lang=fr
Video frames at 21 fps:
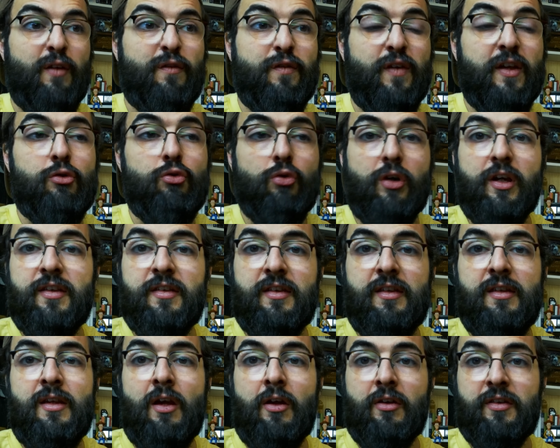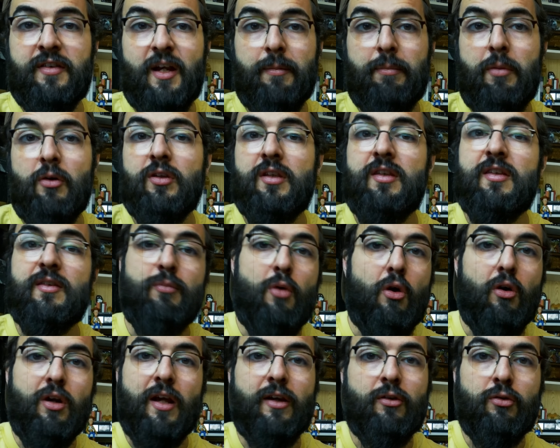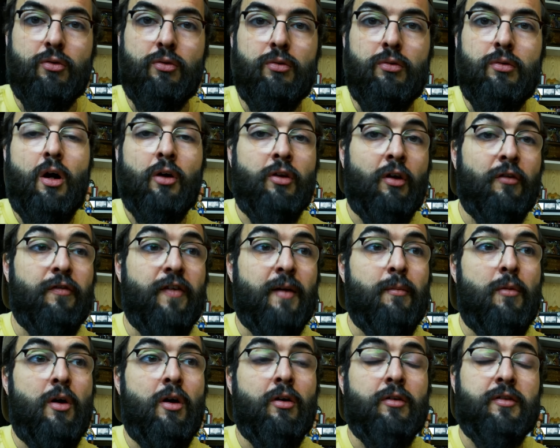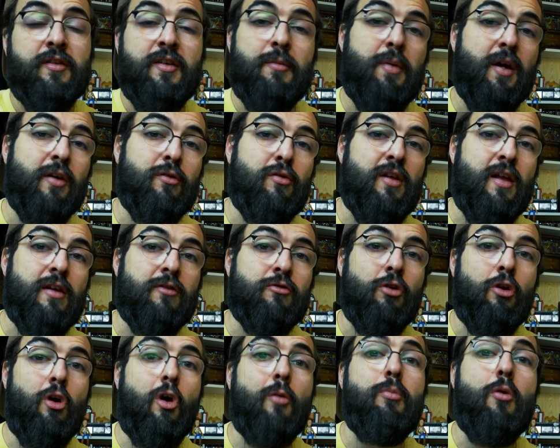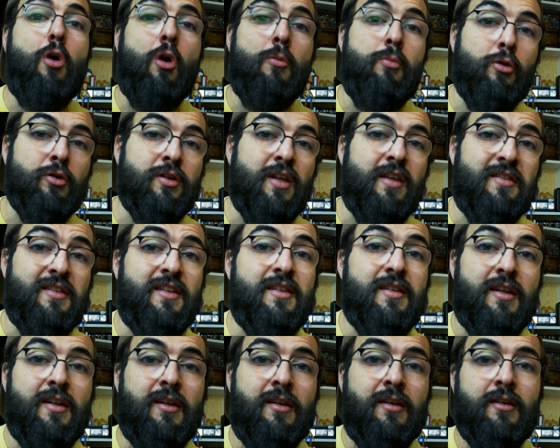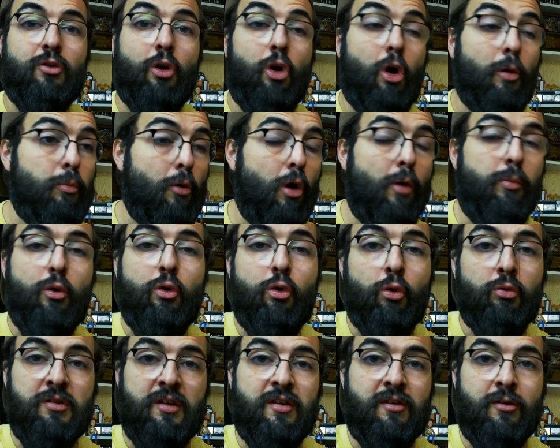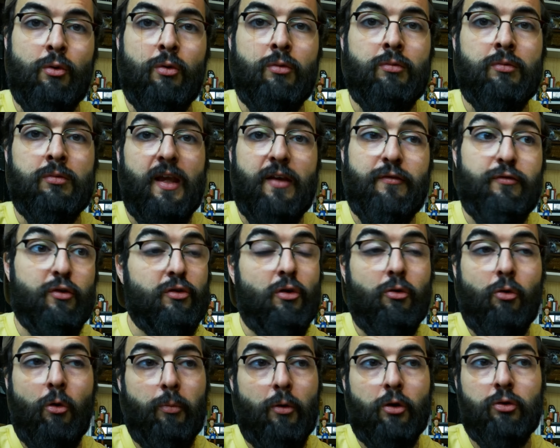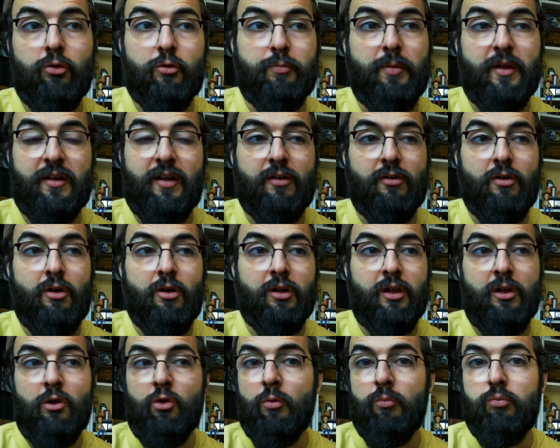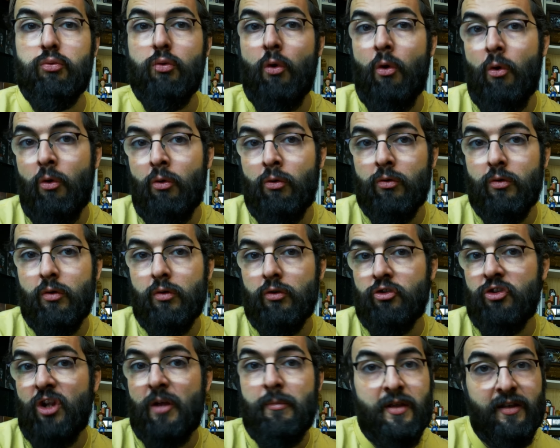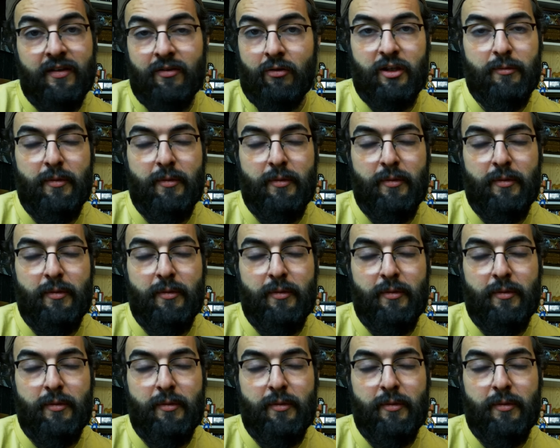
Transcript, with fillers: et fait du récit un serpent qui se mord la queue, en enfermant ses personnages dans leur propre destinée, dans leurs propres conditions, et faisant comprendre aux spectateurs qu'ils ne pourront jamais s'en